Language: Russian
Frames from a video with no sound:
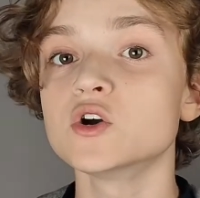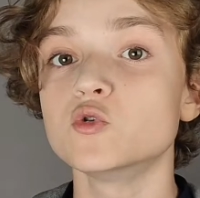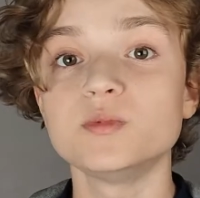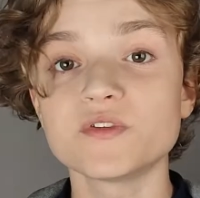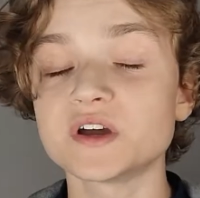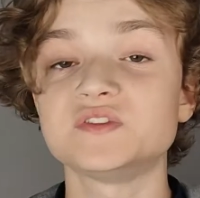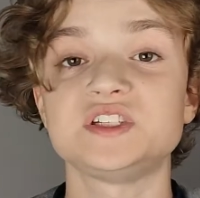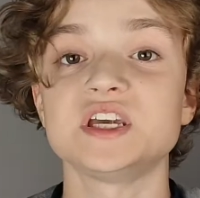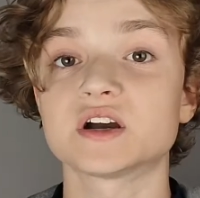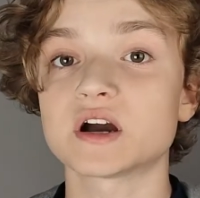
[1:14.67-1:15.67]
убивают
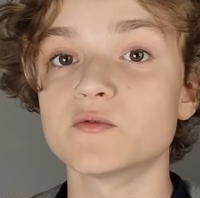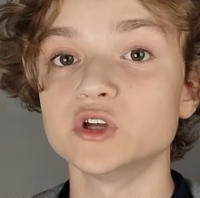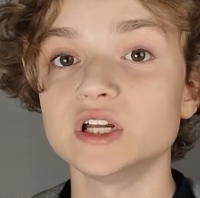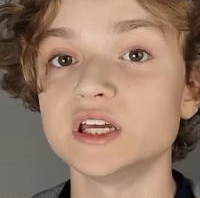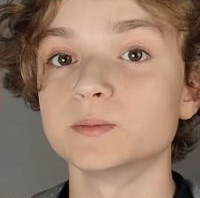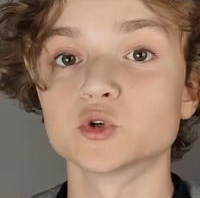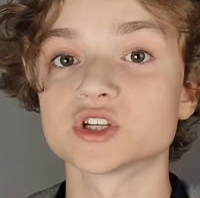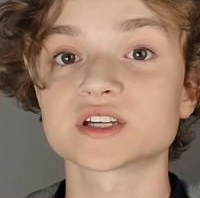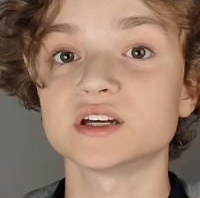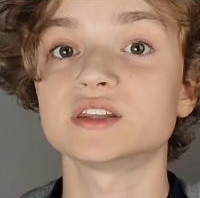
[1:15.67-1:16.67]
всех, кому не лень, можно
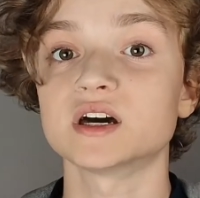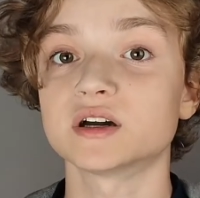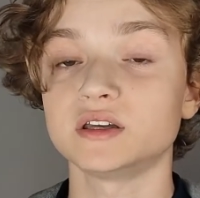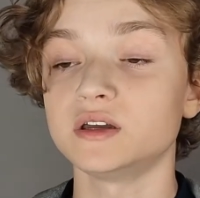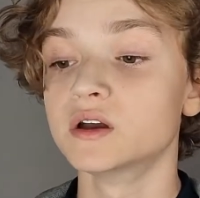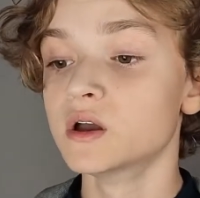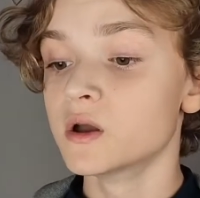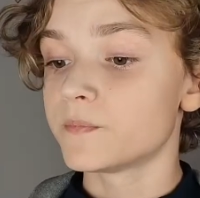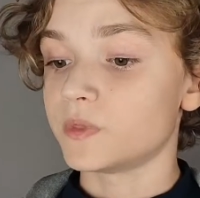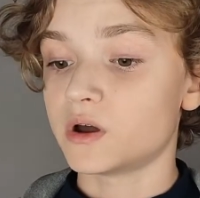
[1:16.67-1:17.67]
сказать так, и
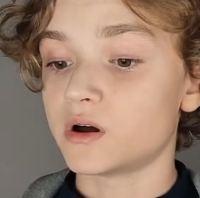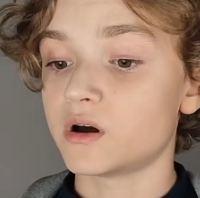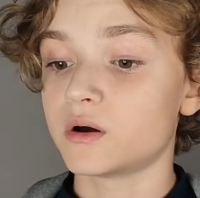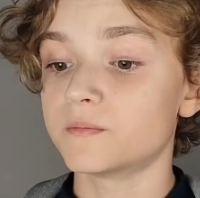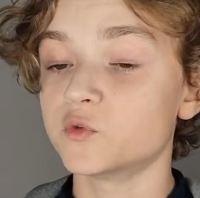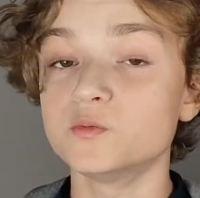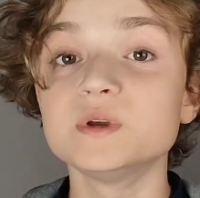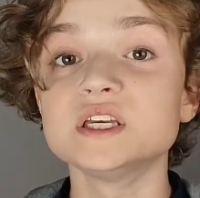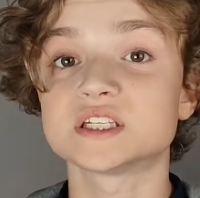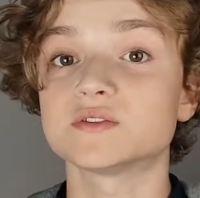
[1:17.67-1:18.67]
э,
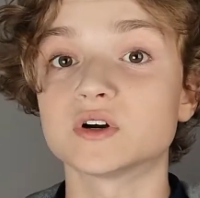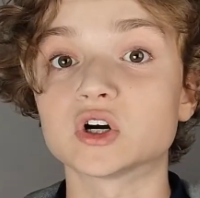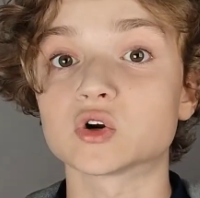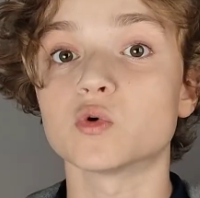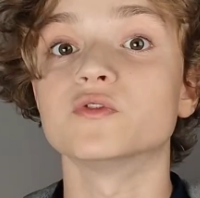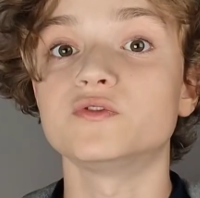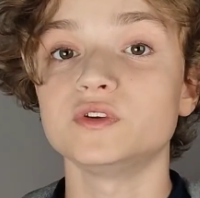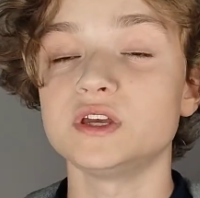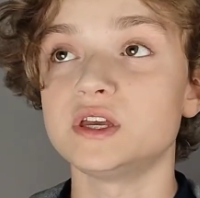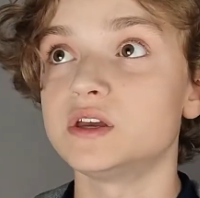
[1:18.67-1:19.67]
убийство, кровь,
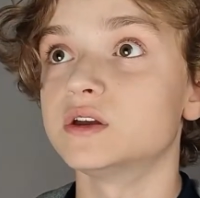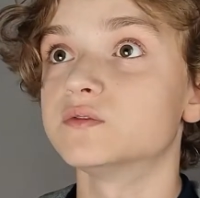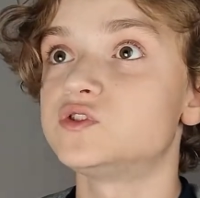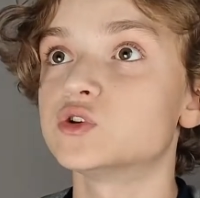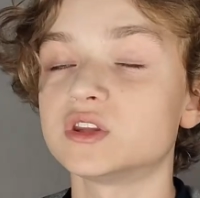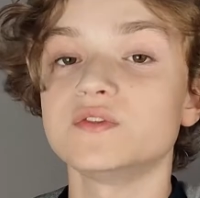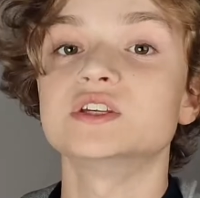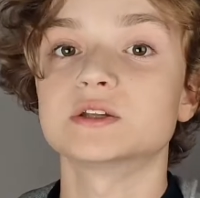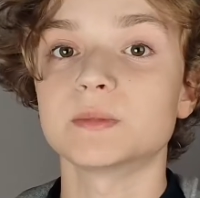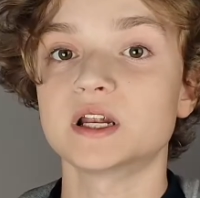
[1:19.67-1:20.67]
и все это
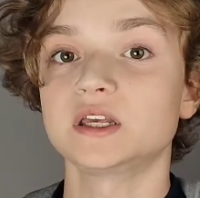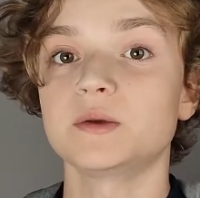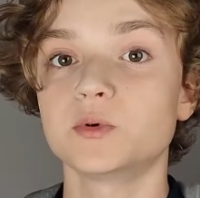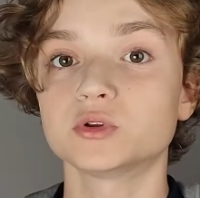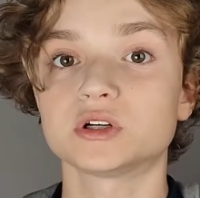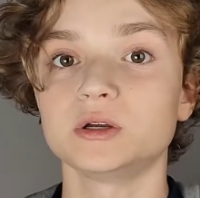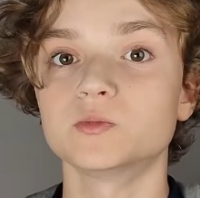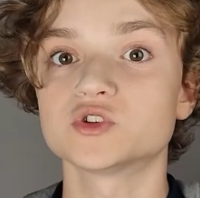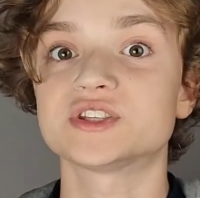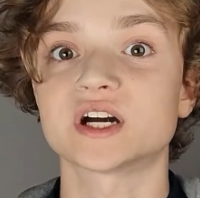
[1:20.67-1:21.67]
видит маленький Петр, и
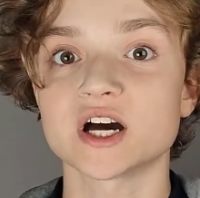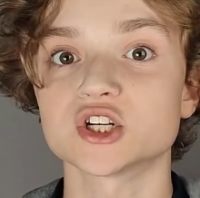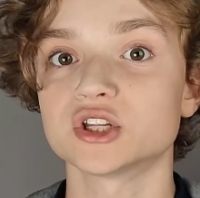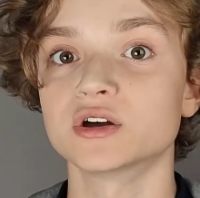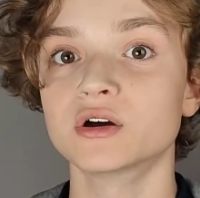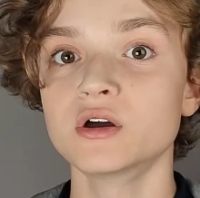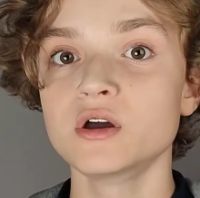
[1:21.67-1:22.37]
ему страшно.